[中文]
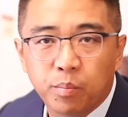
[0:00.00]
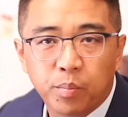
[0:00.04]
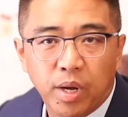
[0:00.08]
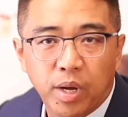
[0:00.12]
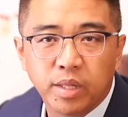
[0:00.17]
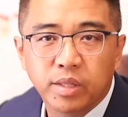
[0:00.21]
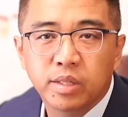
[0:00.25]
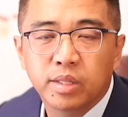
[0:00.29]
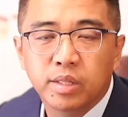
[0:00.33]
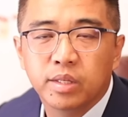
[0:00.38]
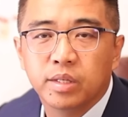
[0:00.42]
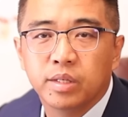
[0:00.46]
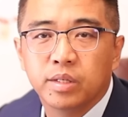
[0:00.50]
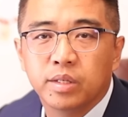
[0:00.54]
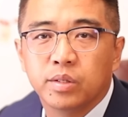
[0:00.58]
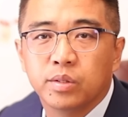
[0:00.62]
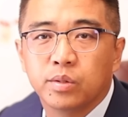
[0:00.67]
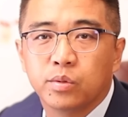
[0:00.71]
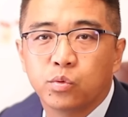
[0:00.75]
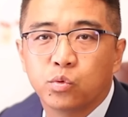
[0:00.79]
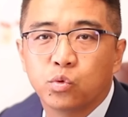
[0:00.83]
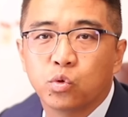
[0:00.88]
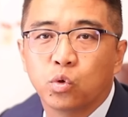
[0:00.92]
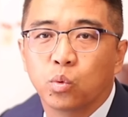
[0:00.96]
班
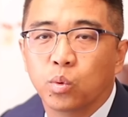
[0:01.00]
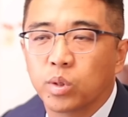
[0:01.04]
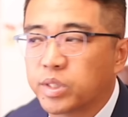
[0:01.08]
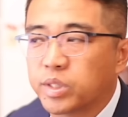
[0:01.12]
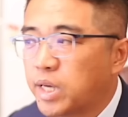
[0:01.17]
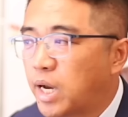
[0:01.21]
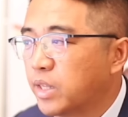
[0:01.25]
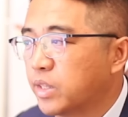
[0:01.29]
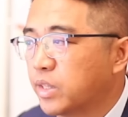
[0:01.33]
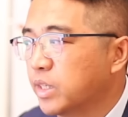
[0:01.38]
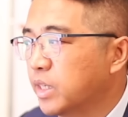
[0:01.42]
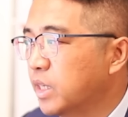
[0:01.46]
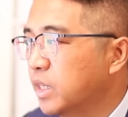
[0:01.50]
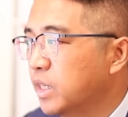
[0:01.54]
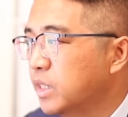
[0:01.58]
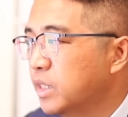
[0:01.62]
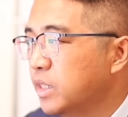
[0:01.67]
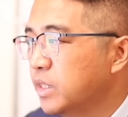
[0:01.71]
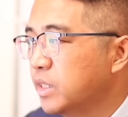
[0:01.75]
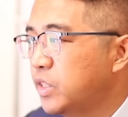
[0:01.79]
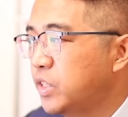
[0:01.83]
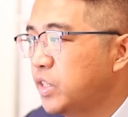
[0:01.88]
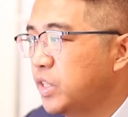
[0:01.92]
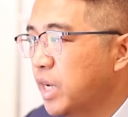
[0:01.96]
作为它的
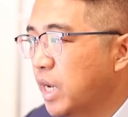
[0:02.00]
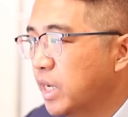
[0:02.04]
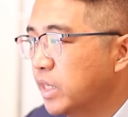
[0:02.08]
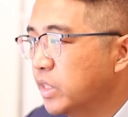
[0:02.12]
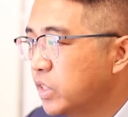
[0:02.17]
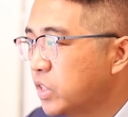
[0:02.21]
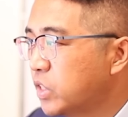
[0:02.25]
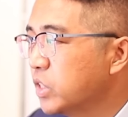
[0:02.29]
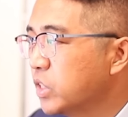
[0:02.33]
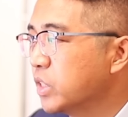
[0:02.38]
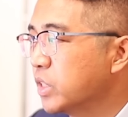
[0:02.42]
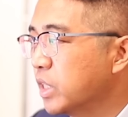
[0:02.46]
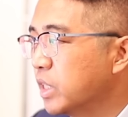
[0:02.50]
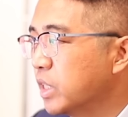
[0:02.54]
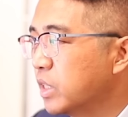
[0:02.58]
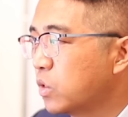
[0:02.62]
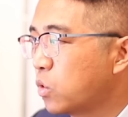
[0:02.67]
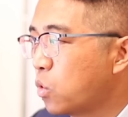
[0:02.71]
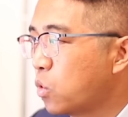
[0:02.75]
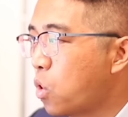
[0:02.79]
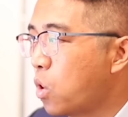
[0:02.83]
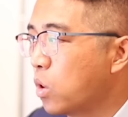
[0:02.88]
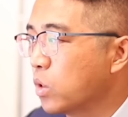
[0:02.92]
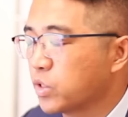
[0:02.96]
前置的
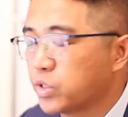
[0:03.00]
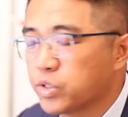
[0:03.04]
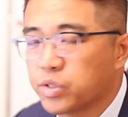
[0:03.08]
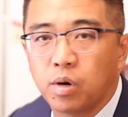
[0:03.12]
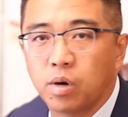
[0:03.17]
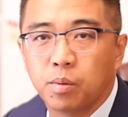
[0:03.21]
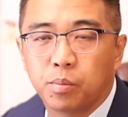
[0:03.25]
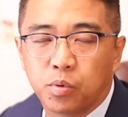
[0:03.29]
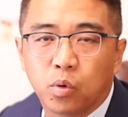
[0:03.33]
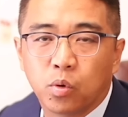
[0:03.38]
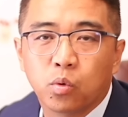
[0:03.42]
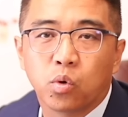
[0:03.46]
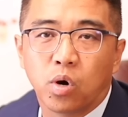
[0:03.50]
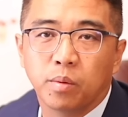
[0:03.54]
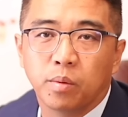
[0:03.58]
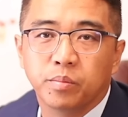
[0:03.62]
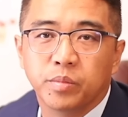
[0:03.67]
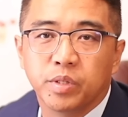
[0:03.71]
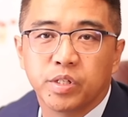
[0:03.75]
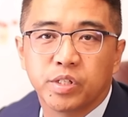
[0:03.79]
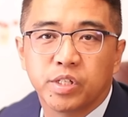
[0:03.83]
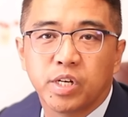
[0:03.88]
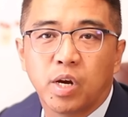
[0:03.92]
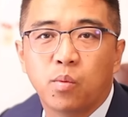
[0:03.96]
course or program。
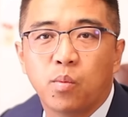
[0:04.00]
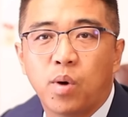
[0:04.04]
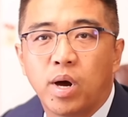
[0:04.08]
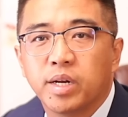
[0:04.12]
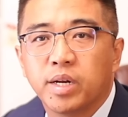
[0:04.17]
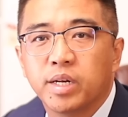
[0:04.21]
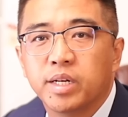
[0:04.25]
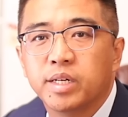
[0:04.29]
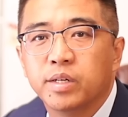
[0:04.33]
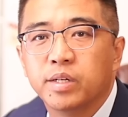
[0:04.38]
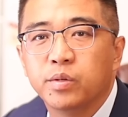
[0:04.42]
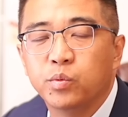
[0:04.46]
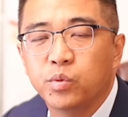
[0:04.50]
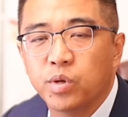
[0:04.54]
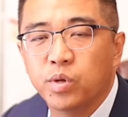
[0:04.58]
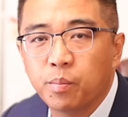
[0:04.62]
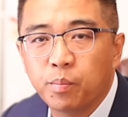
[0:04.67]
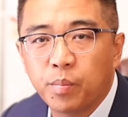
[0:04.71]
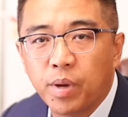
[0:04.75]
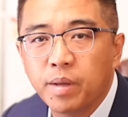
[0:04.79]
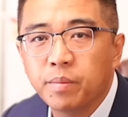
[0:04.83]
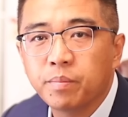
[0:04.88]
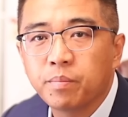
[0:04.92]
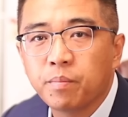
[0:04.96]
你上完了一个语
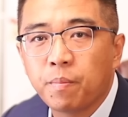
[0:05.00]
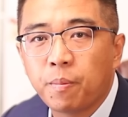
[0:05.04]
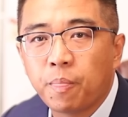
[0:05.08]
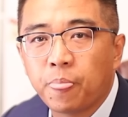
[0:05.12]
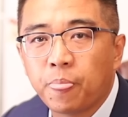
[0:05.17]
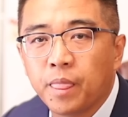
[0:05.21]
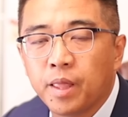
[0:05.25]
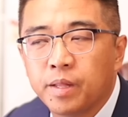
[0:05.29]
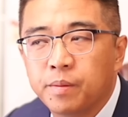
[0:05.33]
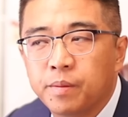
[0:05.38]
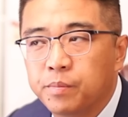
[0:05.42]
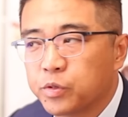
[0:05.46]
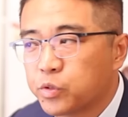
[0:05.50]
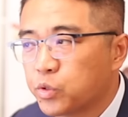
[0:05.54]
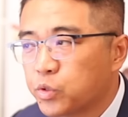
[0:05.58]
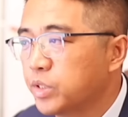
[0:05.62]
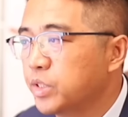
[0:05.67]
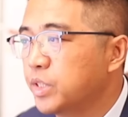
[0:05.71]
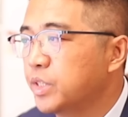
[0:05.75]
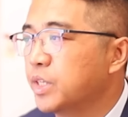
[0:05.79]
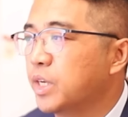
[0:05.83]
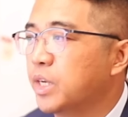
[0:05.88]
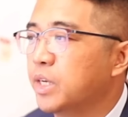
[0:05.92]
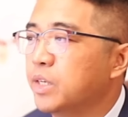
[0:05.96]
言班。比如说
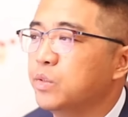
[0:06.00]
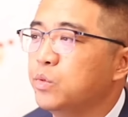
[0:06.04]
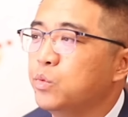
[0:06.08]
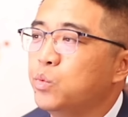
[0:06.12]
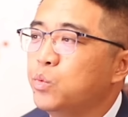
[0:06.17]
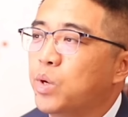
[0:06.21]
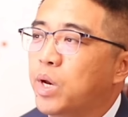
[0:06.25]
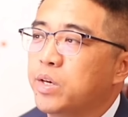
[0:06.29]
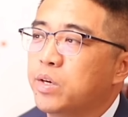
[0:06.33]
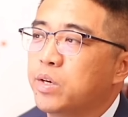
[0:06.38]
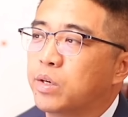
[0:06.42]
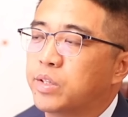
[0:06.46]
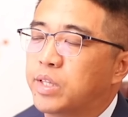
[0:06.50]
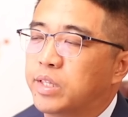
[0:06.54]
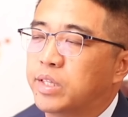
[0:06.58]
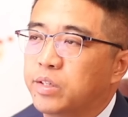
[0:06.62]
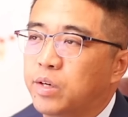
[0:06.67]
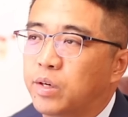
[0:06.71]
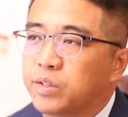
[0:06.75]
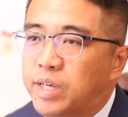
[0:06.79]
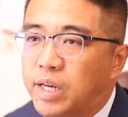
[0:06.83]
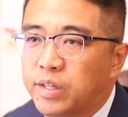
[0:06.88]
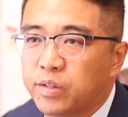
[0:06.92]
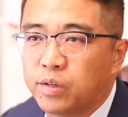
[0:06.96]
你的语言要
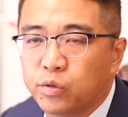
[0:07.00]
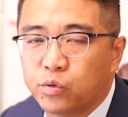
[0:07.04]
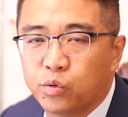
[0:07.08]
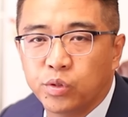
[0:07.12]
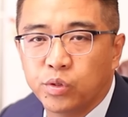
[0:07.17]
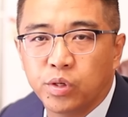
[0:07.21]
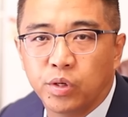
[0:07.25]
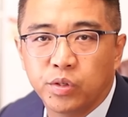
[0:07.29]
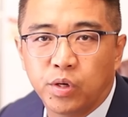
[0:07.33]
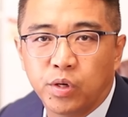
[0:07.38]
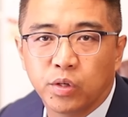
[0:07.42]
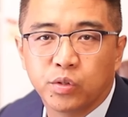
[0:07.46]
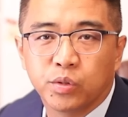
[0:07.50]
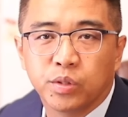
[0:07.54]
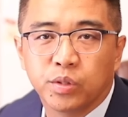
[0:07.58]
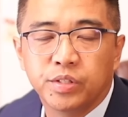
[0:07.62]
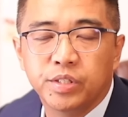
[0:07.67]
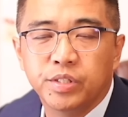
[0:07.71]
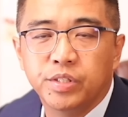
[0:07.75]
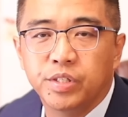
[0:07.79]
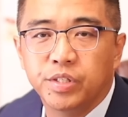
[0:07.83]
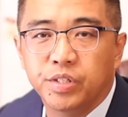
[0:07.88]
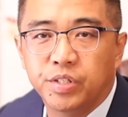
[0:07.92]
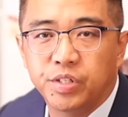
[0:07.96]
要达到学校要求的
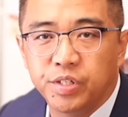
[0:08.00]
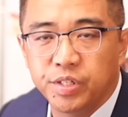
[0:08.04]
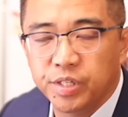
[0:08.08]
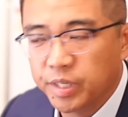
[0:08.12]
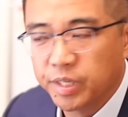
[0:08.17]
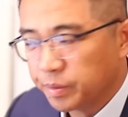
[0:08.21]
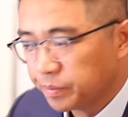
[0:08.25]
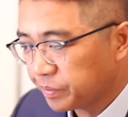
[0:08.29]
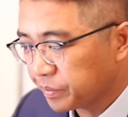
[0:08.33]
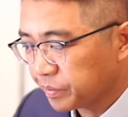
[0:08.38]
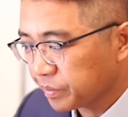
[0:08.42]
第几级，